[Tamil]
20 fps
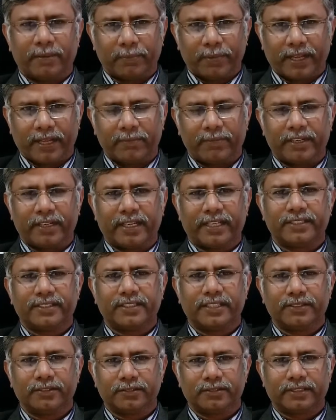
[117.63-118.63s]
எம்ப்ளாய்மெண்ட்
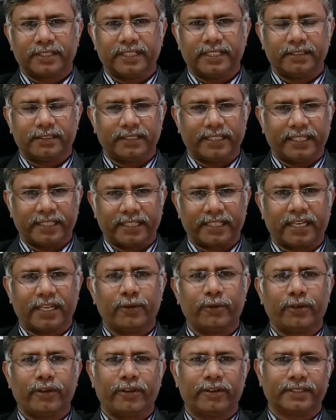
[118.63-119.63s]
எக்ஸ்சேஞ்சும் சேர்ந்து எங்கள்
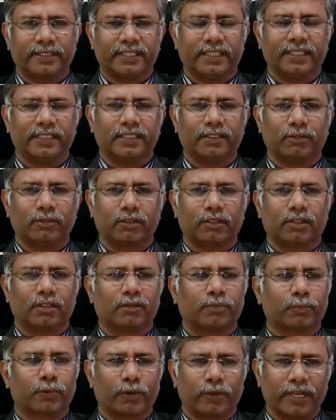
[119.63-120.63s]
கல்லூரியோட சேர்ந்து ஒரு
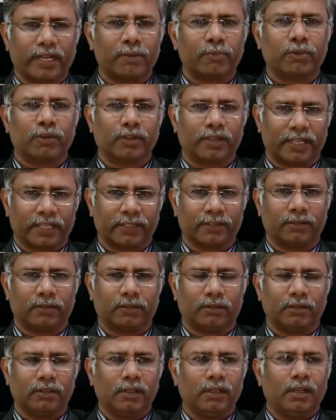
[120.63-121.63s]
ப்ரோக்ராம் ஒன்று
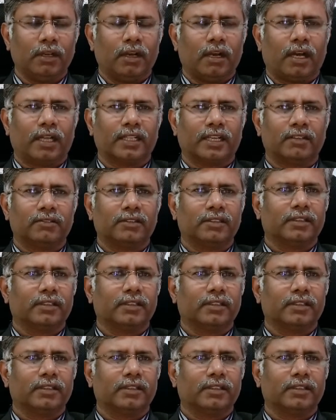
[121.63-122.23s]
நடத்தினோம் அதாவது